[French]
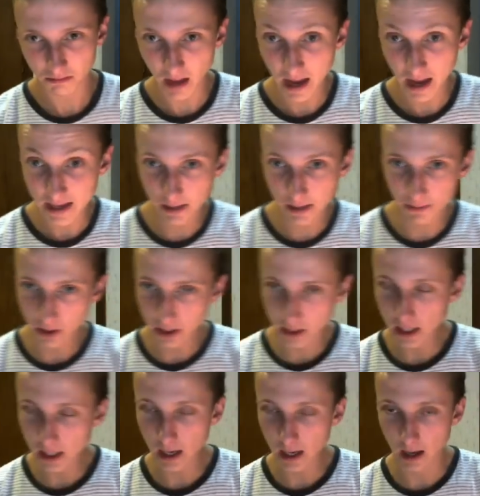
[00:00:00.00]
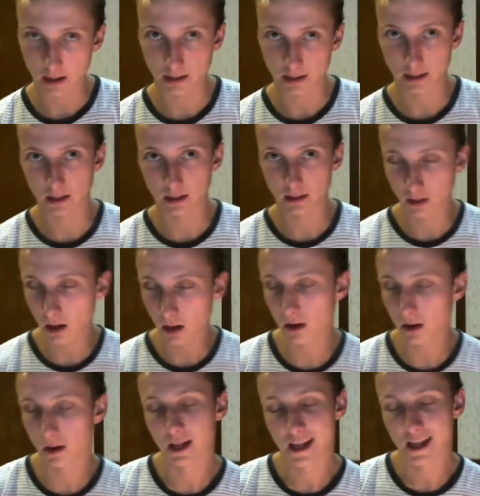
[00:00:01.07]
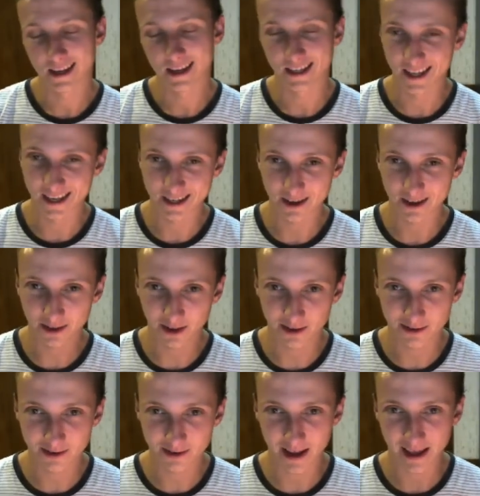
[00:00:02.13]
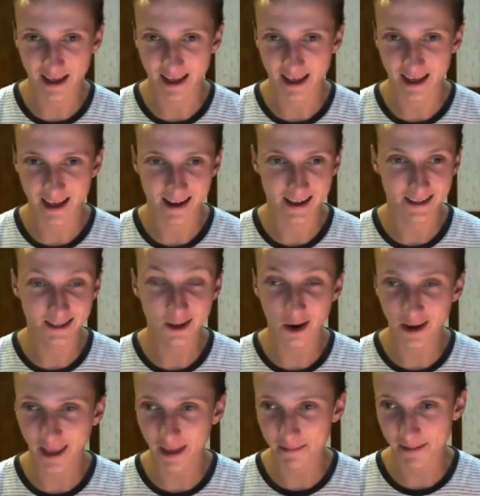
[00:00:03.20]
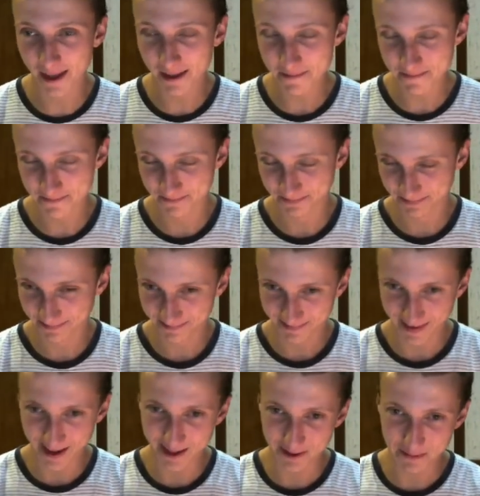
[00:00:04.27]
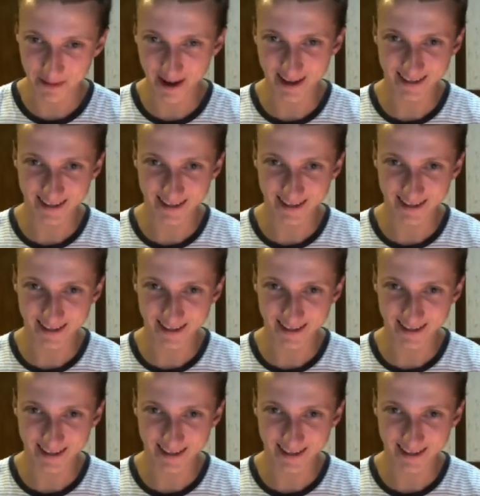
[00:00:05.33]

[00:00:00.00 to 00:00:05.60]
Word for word: assez bulky, assez stall, j'ai déjà entendu les, les gamiens et non pas les